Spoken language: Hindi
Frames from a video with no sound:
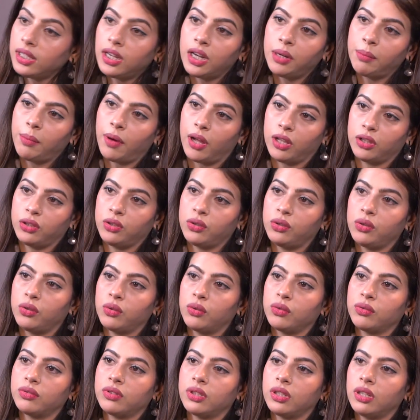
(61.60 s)
नहीं कर पाती उन
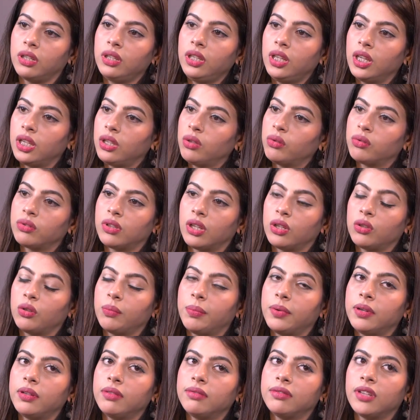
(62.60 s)
लोगों से ना यही होता है तो
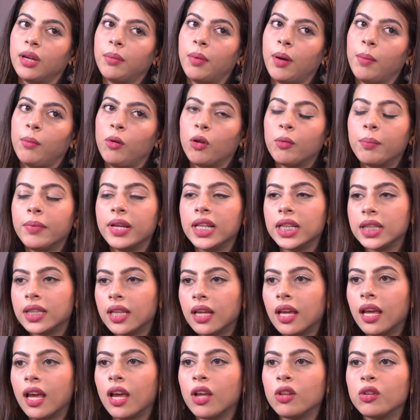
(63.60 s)
फिर जब हम लोग मिलते
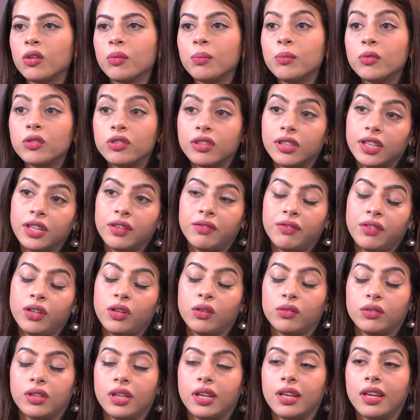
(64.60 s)
हैं तो मुझे ये फील
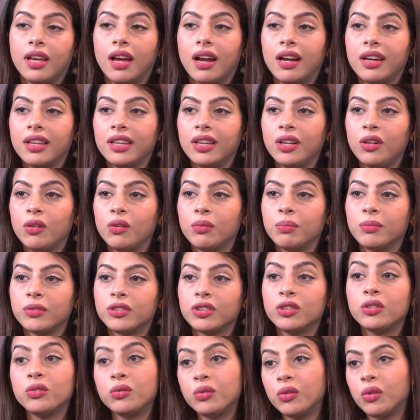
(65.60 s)
होता है यार ये लोग
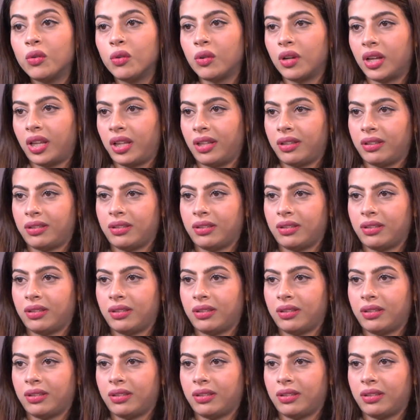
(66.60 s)
मुझसे दूर हो गए